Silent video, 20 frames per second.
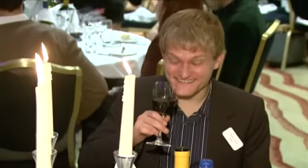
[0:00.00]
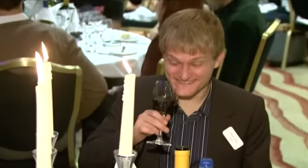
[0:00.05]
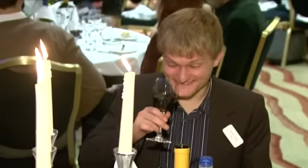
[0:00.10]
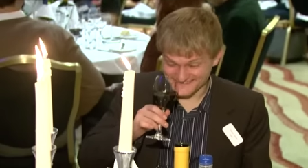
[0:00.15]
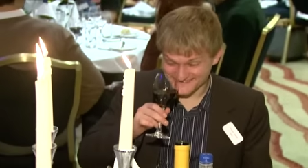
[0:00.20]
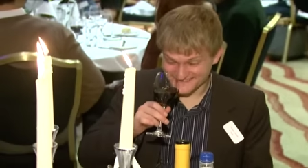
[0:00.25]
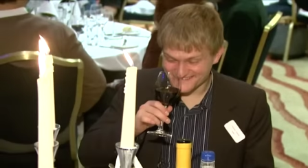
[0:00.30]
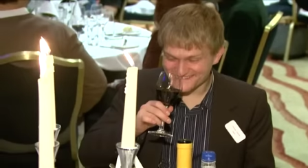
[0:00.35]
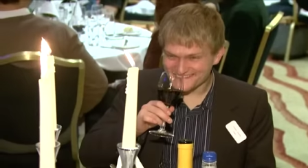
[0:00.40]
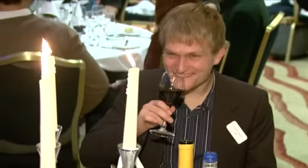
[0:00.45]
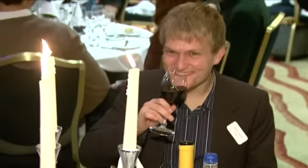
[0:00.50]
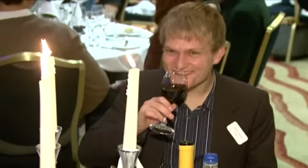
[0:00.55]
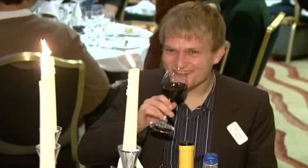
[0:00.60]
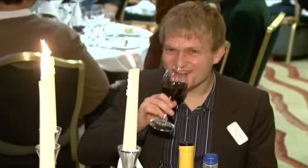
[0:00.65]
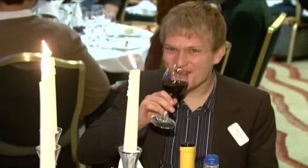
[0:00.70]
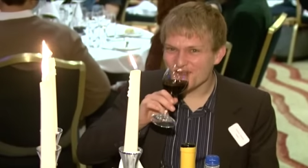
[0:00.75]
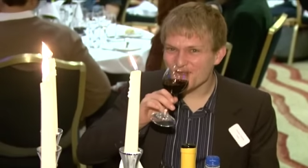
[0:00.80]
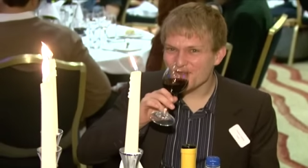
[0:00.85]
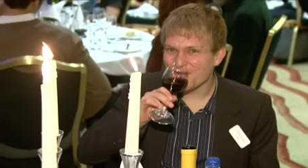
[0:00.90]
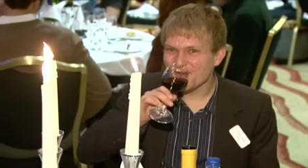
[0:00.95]
genießt auch
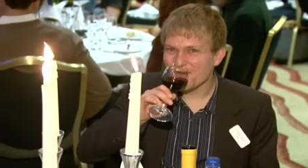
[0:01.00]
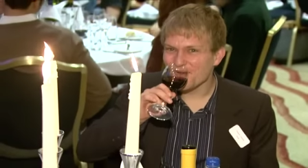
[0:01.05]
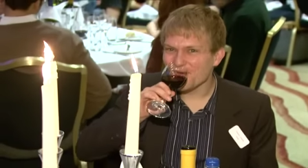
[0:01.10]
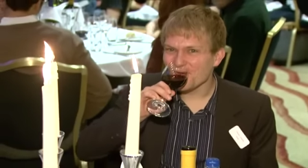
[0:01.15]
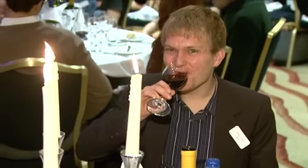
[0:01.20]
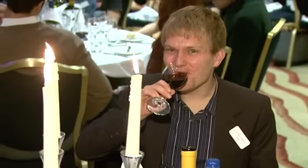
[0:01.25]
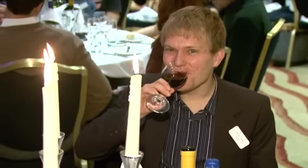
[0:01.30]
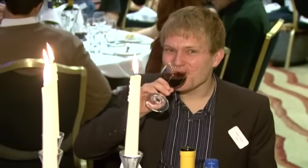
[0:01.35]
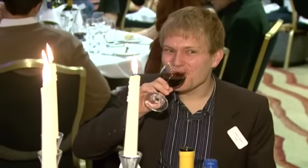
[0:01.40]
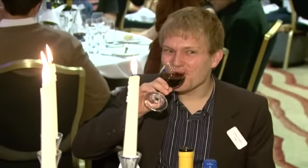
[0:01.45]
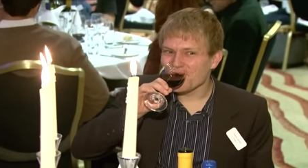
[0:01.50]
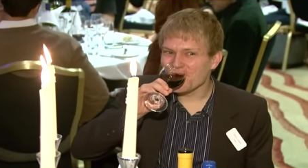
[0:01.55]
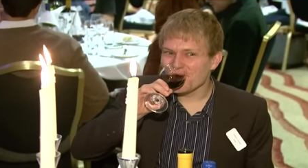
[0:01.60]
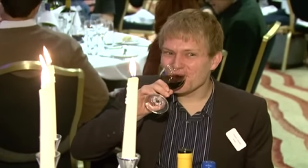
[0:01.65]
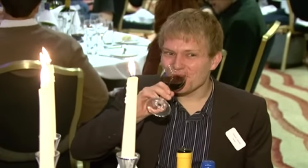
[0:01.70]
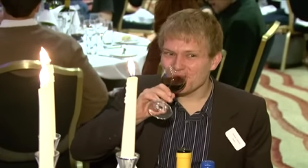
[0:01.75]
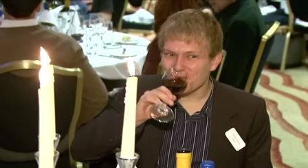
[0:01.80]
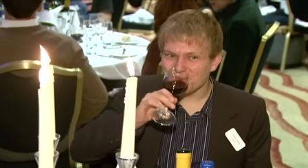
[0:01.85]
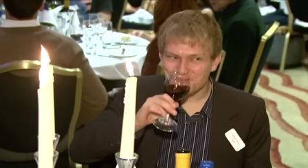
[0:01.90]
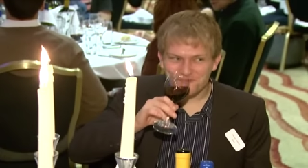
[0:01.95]
Thomas Stecher.
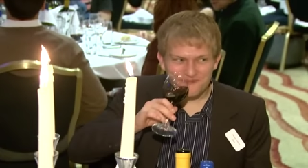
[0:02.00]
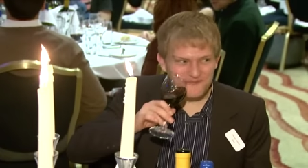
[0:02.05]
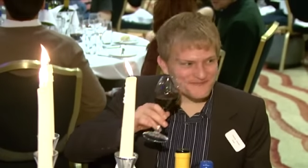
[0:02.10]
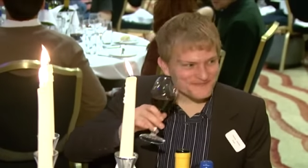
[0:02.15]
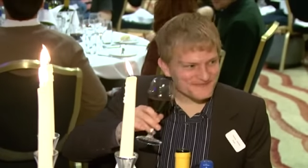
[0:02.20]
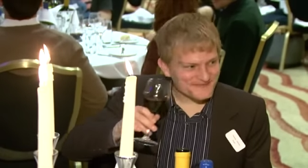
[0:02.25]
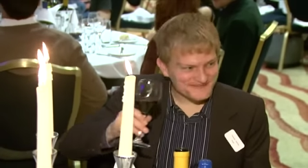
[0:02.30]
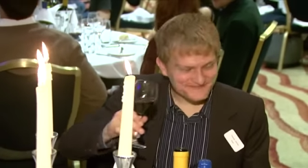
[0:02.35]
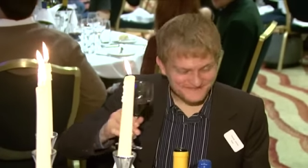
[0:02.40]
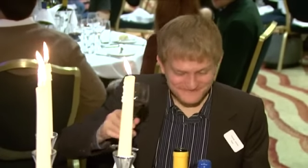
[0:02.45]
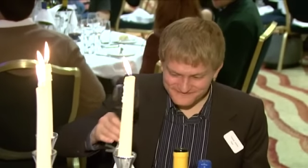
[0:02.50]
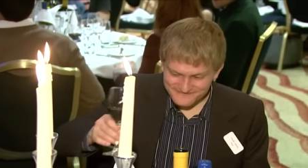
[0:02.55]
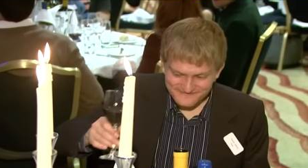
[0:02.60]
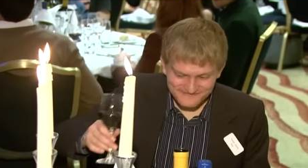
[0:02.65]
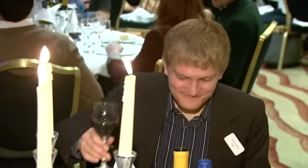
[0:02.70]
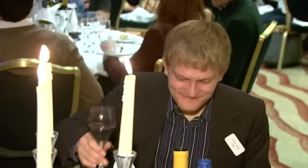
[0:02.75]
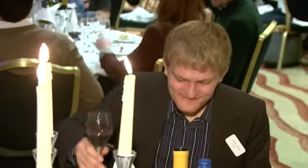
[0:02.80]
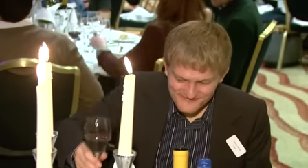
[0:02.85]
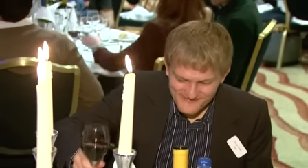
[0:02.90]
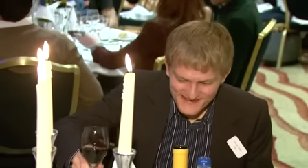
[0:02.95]
An diesem
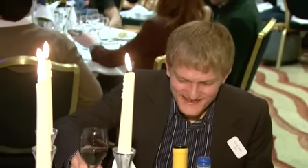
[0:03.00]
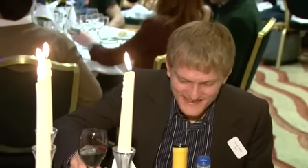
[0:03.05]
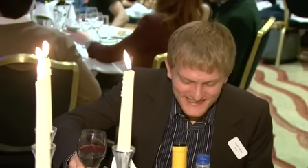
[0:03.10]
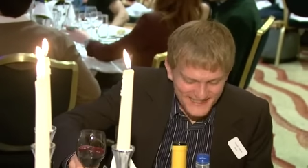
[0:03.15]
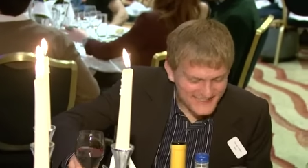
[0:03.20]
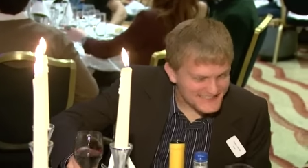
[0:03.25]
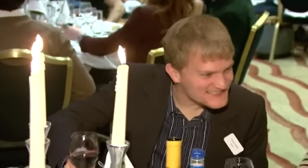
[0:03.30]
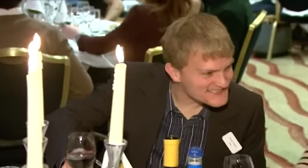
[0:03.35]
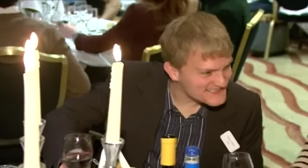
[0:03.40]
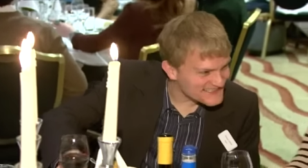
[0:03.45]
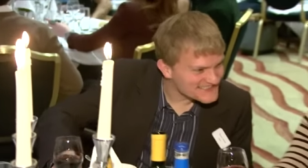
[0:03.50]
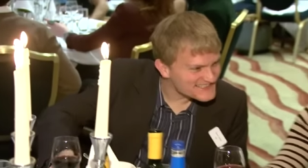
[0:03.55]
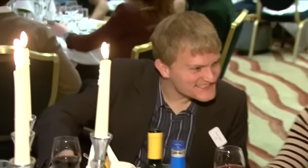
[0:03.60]
Abend in einem